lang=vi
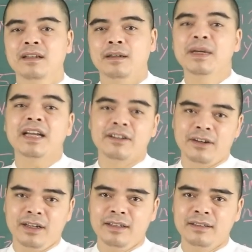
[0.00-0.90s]
Bên cạnh
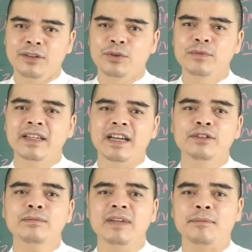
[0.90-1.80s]
đó thì quý vị hãy
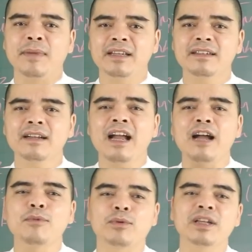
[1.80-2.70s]
thúc đẩy mạnh các
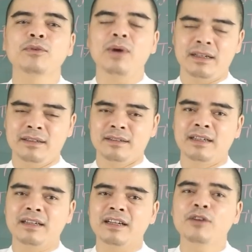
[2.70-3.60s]
hạng mục liên quan
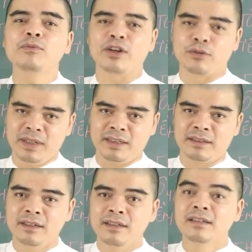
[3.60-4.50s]
đến cái công việc của mình,
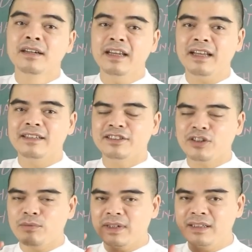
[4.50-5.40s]
hứa hẹn
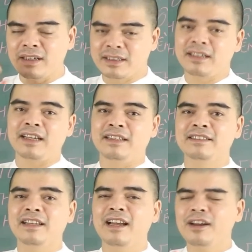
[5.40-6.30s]
trong cái thời gian này
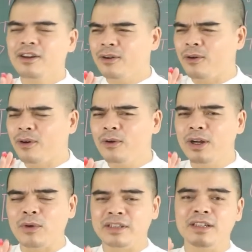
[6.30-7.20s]
sẽ có
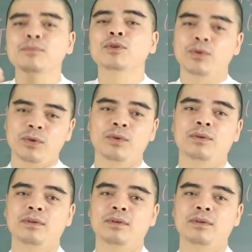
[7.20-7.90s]
cái khoản tiền bội thu.